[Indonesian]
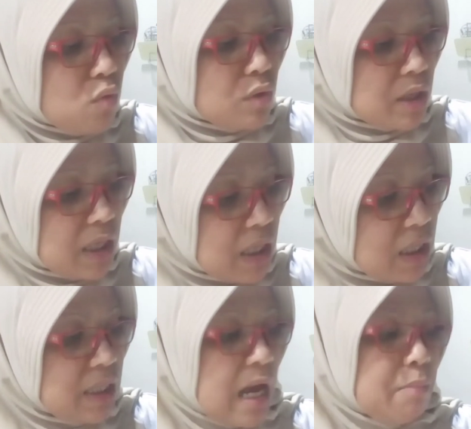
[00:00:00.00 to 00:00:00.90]

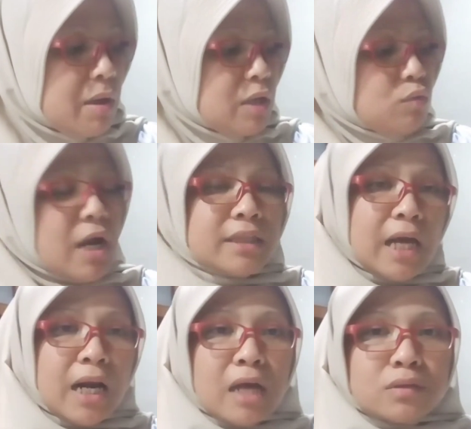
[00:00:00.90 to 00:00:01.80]
mungkin ya begitu
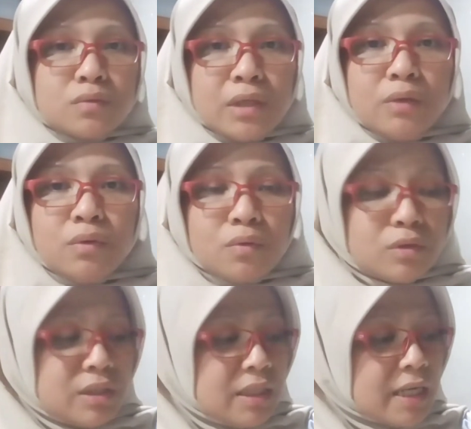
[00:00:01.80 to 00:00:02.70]
datang langsung
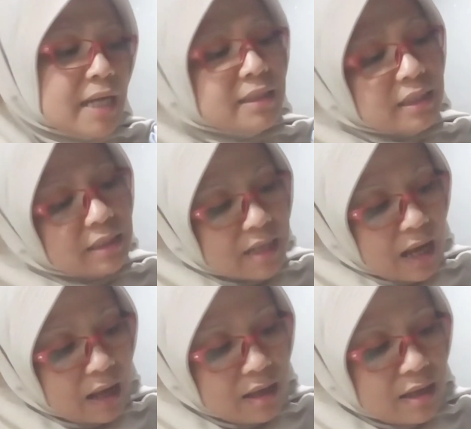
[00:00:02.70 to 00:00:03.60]
diurusin kan tidak